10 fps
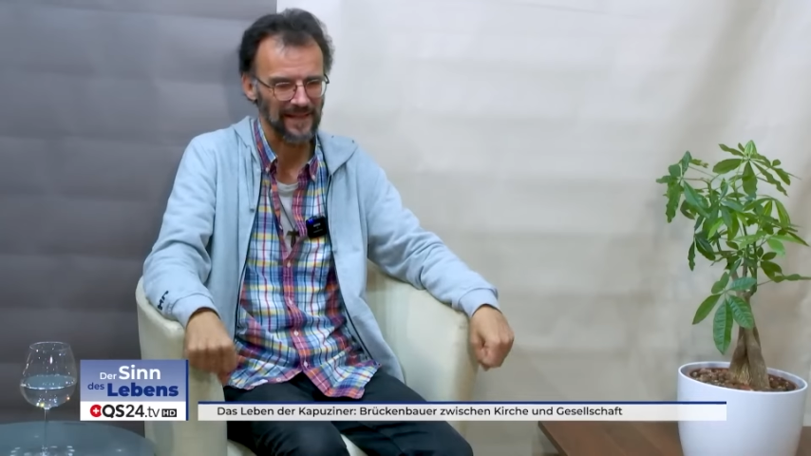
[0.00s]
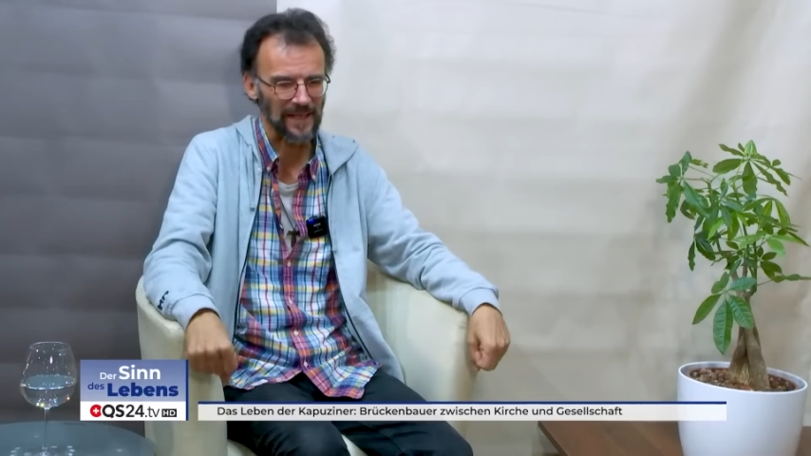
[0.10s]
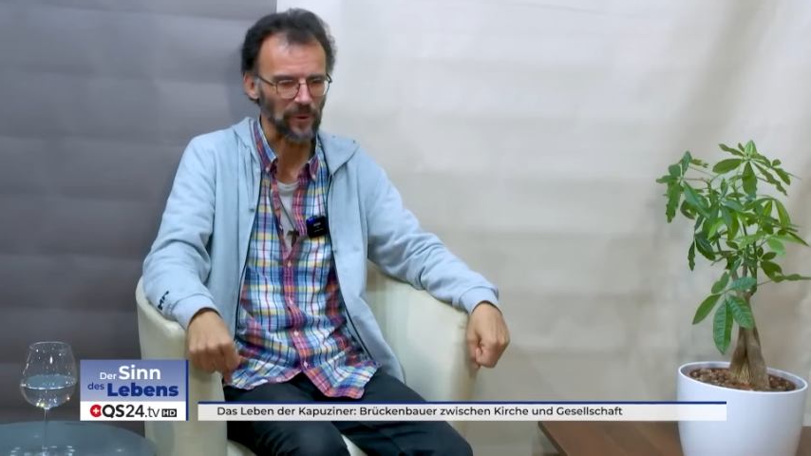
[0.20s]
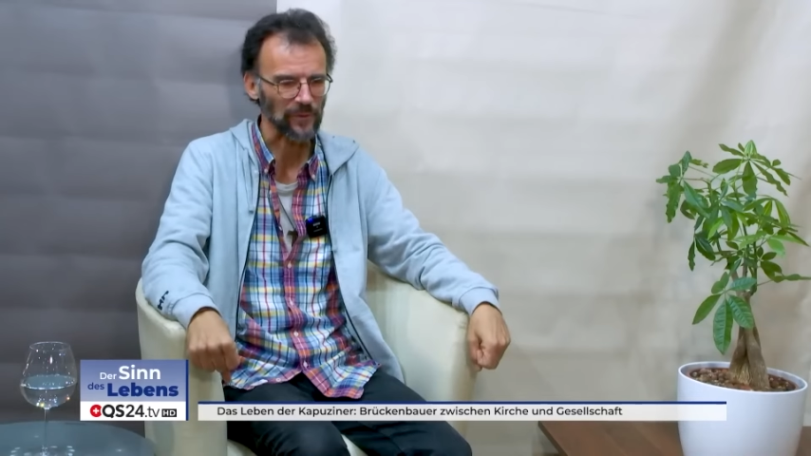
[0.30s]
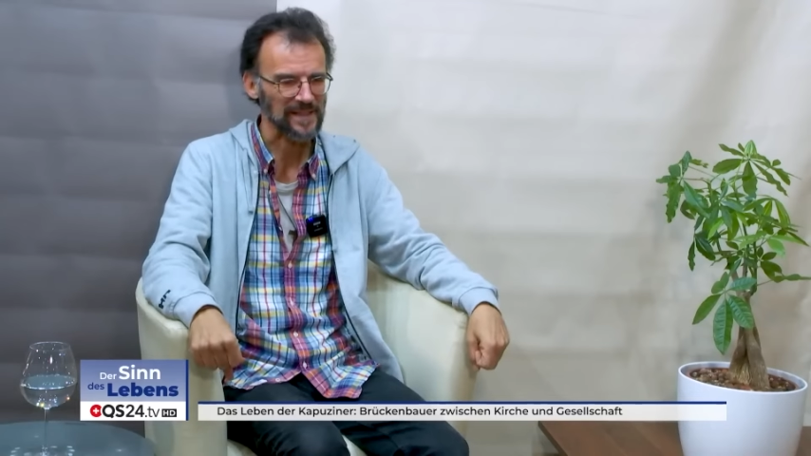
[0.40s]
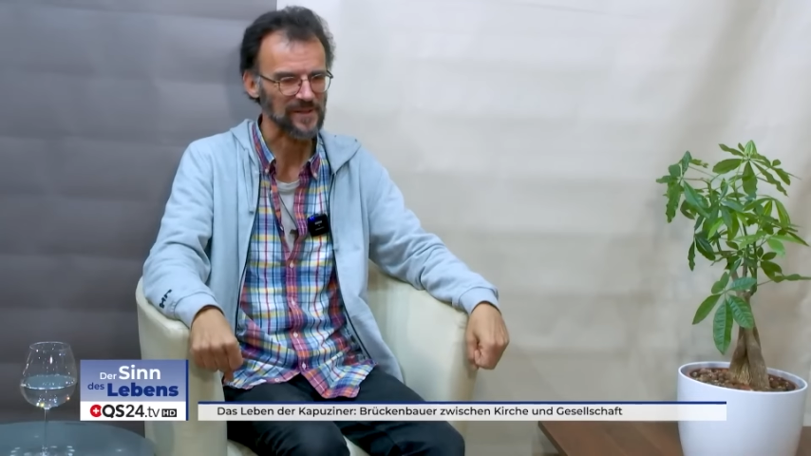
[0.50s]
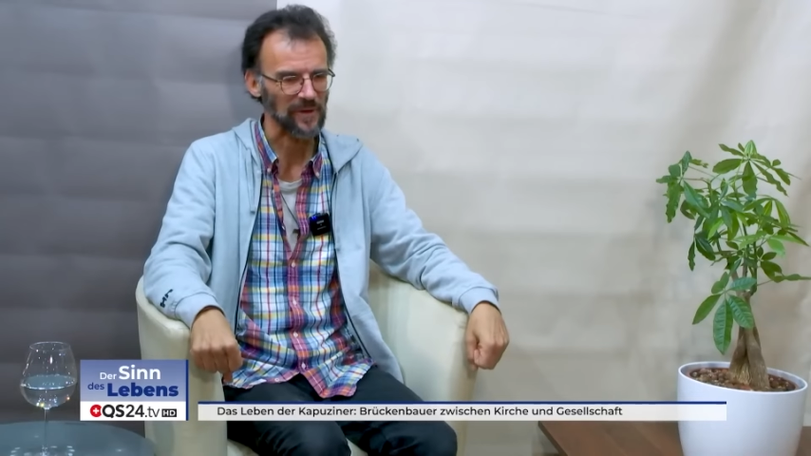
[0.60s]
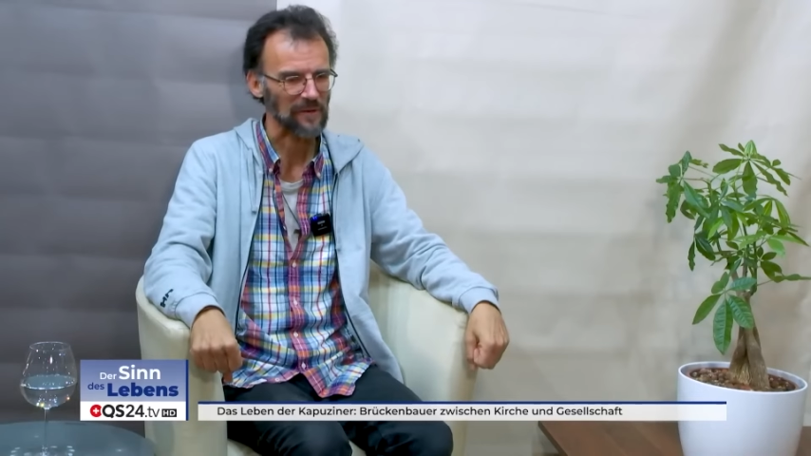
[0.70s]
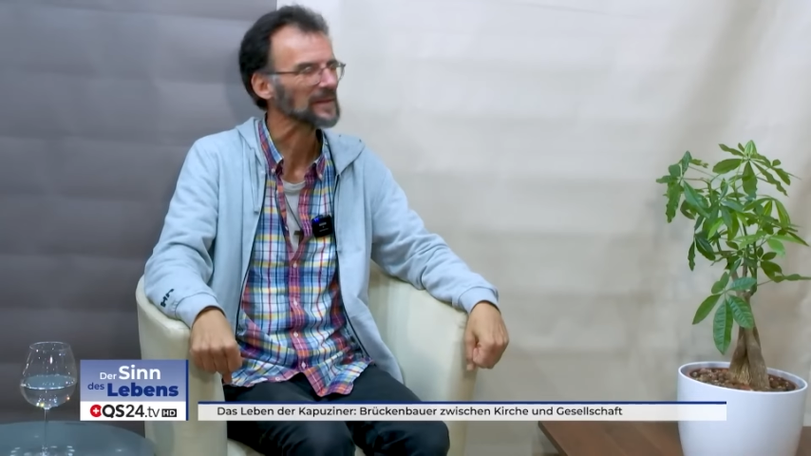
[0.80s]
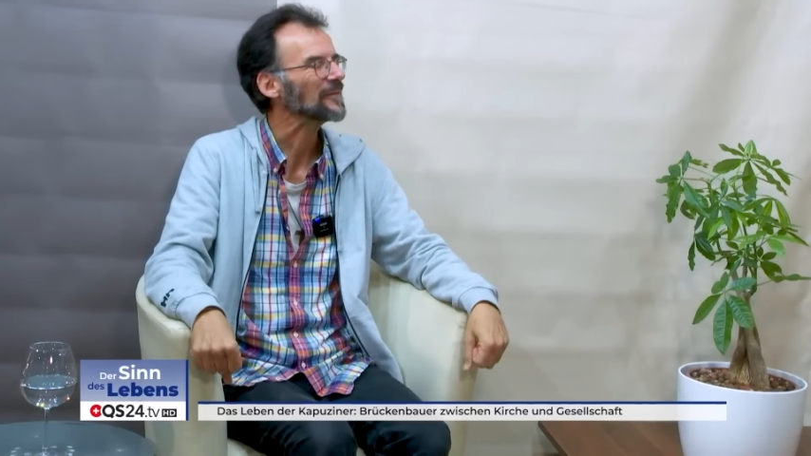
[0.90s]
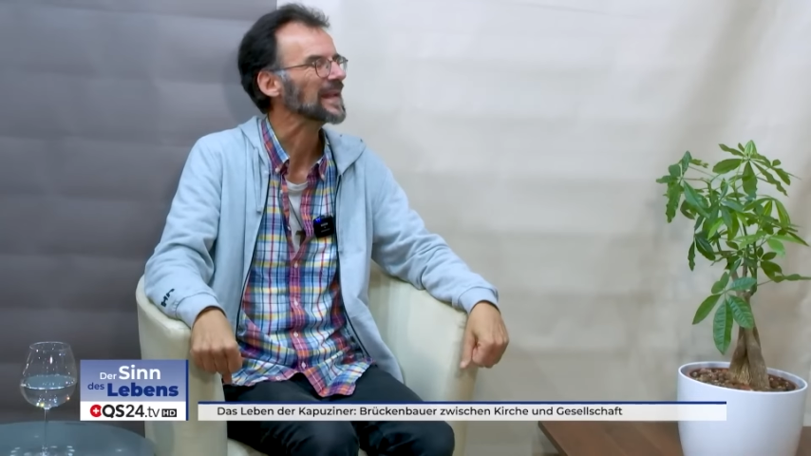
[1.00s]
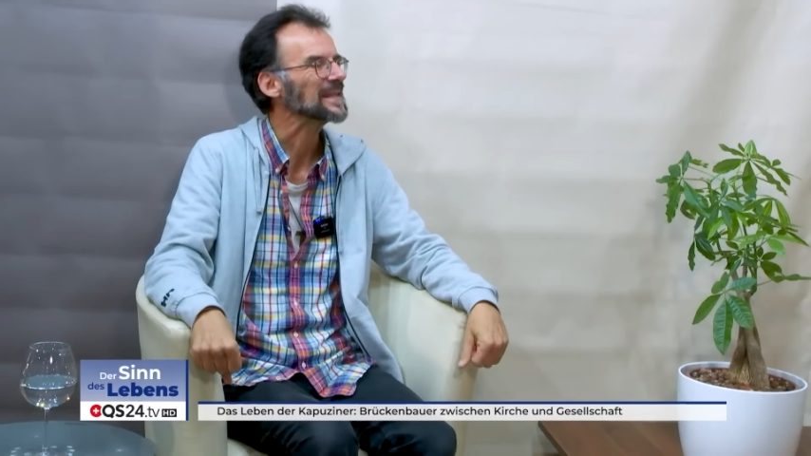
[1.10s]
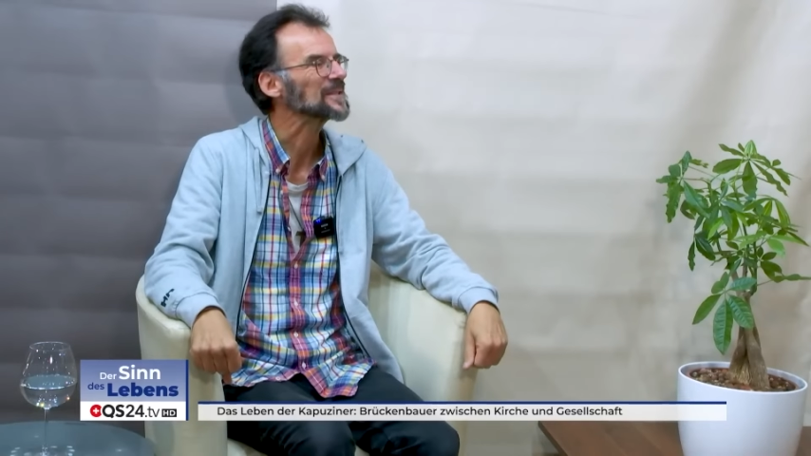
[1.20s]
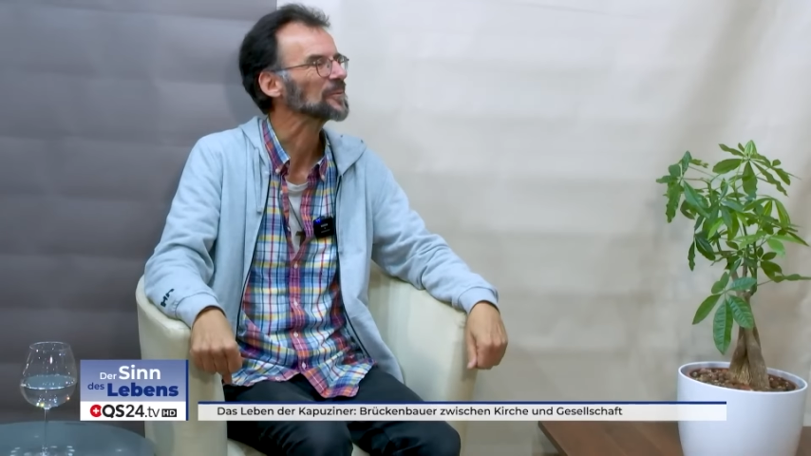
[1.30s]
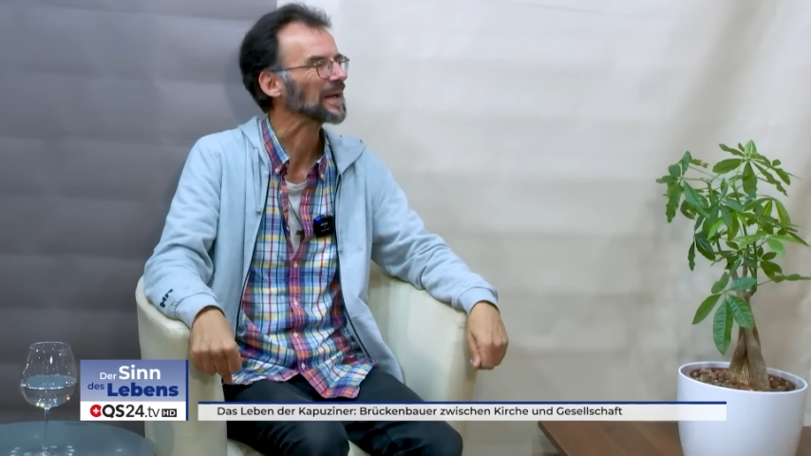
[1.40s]
den Gottessohn auf die
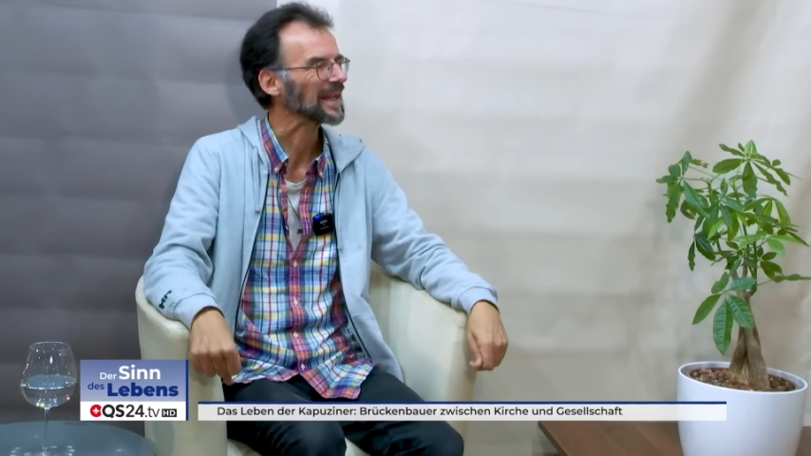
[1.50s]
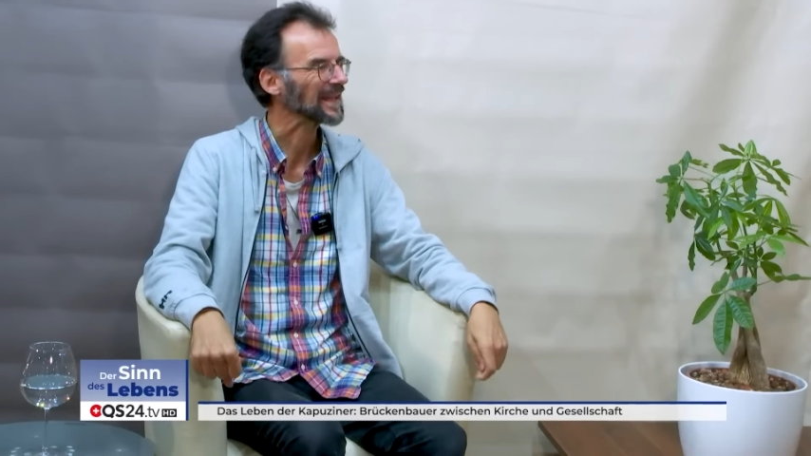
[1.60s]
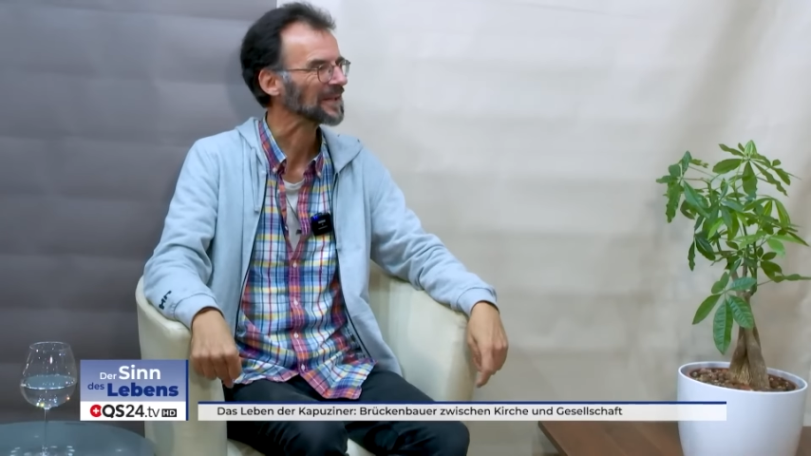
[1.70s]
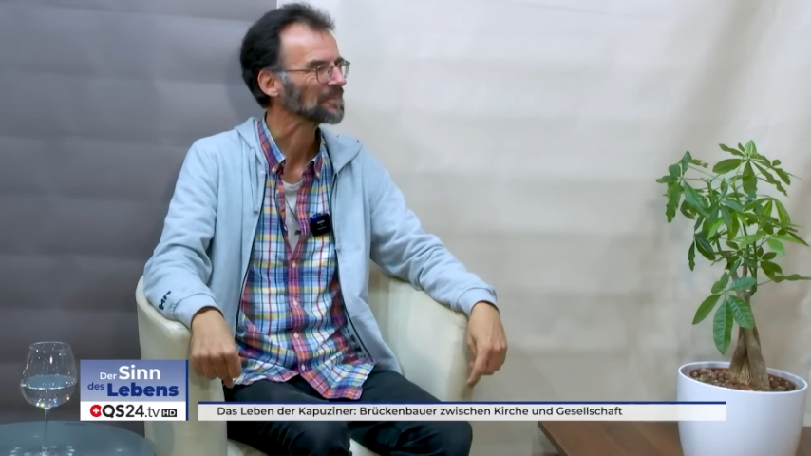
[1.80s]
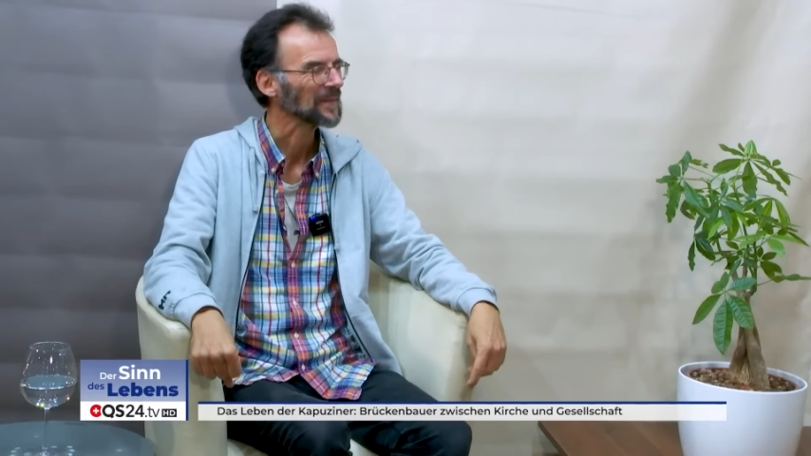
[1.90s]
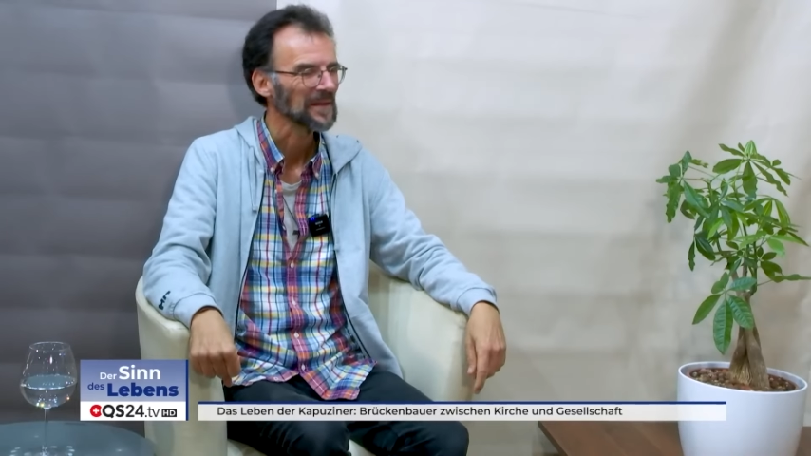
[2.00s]
Welt zu bringen.